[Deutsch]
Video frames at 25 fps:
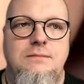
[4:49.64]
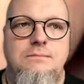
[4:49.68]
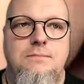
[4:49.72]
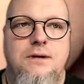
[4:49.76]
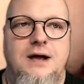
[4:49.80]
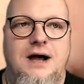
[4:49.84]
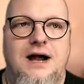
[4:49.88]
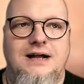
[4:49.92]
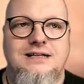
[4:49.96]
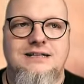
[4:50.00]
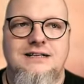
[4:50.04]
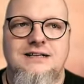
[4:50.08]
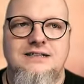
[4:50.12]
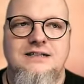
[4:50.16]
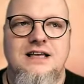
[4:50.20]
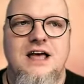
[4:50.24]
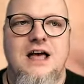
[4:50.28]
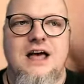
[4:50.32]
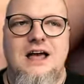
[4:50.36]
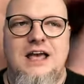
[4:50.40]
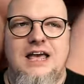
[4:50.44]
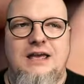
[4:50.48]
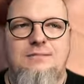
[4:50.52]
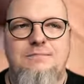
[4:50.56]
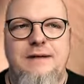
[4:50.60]
und Praxis.
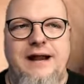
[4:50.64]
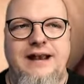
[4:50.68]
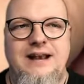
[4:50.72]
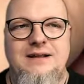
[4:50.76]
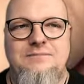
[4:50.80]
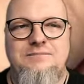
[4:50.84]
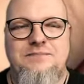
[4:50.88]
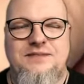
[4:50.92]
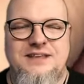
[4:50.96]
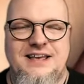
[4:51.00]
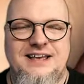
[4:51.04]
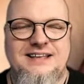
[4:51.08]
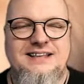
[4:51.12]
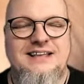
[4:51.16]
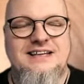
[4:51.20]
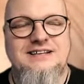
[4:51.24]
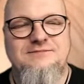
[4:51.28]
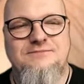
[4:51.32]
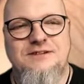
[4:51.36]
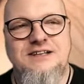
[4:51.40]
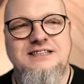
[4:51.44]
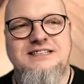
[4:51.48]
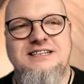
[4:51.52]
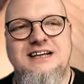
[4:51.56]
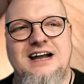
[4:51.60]
Ich meine, das
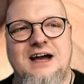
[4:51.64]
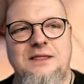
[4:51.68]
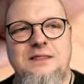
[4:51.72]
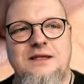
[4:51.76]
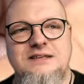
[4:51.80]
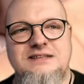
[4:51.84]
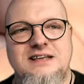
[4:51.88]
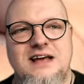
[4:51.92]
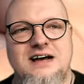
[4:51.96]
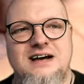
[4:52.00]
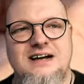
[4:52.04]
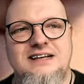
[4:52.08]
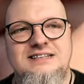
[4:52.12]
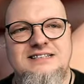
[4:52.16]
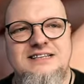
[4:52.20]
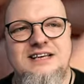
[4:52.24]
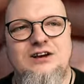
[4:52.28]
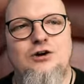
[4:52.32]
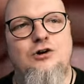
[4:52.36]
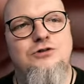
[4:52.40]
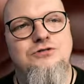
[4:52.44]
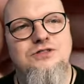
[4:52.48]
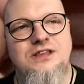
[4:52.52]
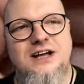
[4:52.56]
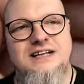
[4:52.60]
Witzige an der Sache ist, ich
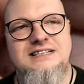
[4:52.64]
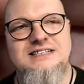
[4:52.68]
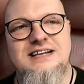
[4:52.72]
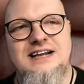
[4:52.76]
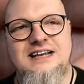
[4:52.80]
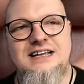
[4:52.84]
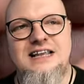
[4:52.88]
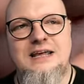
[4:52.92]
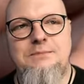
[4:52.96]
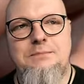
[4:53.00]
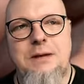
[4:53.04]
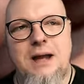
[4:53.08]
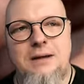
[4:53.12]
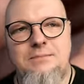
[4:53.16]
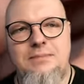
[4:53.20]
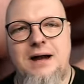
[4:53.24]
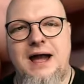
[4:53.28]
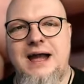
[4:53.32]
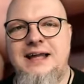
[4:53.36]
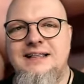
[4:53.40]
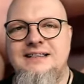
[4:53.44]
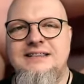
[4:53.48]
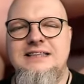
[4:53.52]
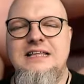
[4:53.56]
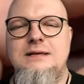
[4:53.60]
konnte tatsächlich bei
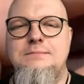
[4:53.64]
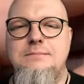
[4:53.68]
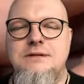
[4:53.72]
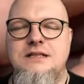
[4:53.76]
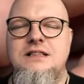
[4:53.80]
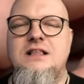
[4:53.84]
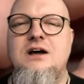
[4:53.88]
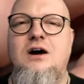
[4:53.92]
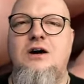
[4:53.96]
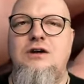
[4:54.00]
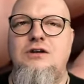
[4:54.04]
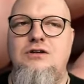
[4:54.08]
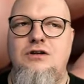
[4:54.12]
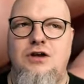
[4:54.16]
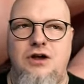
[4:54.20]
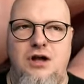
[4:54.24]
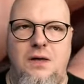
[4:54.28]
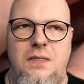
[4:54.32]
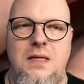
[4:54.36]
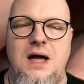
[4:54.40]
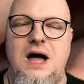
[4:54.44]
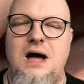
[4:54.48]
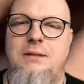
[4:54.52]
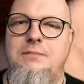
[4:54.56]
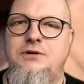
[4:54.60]
beiden die mittleren Löcher
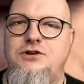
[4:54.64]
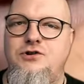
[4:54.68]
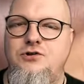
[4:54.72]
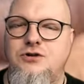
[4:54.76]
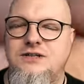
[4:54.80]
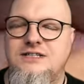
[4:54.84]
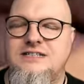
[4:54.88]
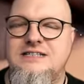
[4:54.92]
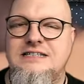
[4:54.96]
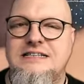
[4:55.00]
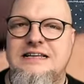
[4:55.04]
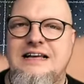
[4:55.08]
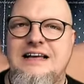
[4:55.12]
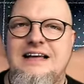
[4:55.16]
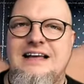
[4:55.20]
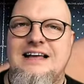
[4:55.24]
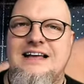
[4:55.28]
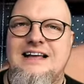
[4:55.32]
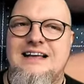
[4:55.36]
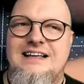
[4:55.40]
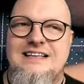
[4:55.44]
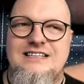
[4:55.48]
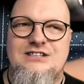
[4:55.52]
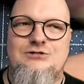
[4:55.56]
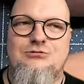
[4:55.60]
nachher benutzen,
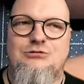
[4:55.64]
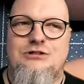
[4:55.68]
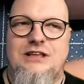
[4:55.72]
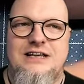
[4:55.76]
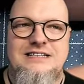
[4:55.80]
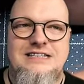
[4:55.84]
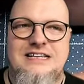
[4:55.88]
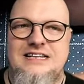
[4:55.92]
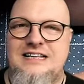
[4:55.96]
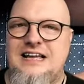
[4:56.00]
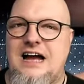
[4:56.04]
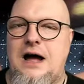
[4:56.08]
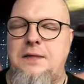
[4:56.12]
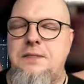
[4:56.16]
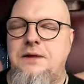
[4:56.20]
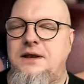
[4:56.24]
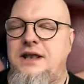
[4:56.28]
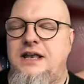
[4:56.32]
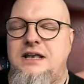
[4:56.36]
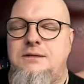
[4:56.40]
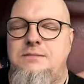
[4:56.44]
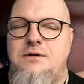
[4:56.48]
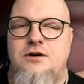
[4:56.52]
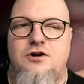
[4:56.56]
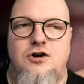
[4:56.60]
so dass ich die anderen
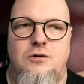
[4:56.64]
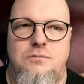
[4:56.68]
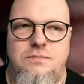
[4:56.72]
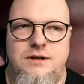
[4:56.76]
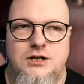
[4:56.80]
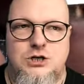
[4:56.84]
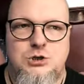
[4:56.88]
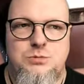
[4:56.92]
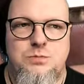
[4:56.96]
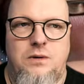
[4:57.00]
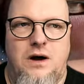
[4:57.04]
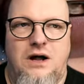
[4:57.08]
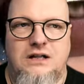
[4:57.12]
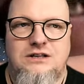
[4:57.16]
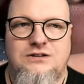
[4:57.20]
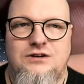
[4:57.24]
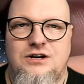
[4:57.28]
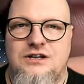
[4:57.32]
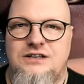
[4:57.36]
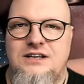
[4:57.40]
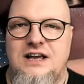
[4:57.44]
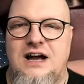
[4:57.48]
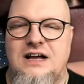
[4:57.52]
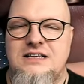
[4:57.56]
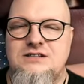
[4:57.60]
hätte mir komplett sparen
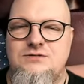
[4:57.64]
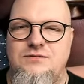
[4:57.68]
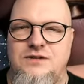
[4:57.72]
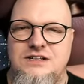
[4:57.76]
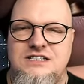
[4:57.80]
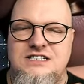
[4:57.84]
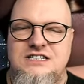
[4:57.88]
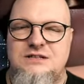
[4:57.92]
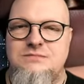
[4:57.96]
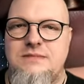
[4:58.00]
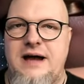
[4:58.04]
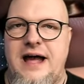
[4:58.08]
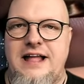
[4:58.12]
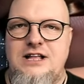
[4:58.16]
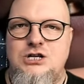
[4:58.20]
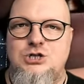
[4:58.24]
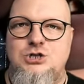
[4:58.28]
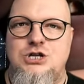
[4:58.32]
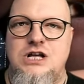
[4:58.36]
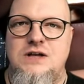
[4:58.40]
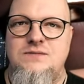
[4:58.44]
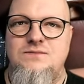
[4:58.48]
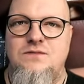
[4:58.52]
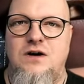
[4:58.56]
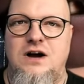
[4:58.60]
können. Ja, also was zum
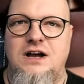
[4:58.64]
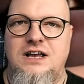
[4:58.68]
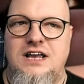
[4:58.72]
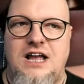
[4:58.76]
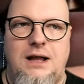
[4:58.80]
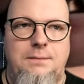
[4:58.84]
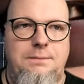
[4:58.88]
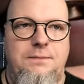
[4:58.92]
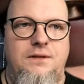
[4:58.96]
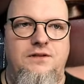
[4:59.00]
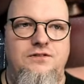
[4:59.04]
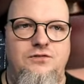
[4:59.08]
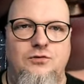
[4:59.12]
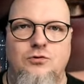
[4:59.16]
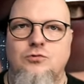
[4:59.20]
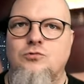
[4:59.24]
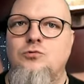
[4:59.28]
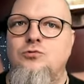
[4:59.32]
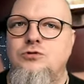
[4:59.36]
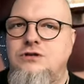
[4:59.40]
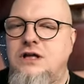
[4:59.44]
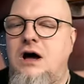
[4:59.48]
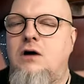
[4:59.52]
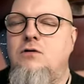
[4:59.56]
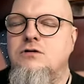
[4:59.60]
Einstellen war. Ich habe das so
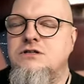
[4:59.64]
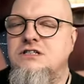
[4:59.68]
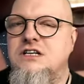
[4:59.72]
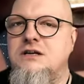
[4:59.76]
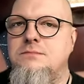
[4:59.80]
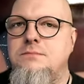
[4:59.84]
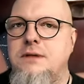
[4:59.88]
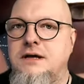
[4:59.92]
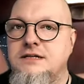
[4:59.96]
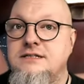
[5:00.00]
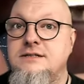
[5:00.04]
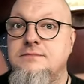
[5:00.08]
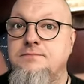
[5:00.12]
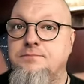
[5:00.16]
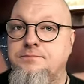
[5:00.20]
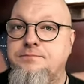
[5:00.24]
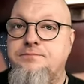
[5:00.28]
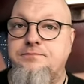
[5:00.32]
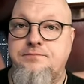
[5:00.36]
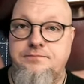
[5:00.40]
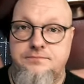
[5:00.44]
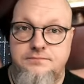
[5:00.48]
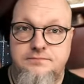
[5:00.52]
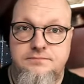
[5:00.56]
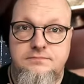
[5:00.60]
gut ausgemessen.
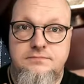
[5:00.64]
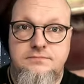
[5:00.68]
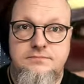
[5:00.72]
Hm?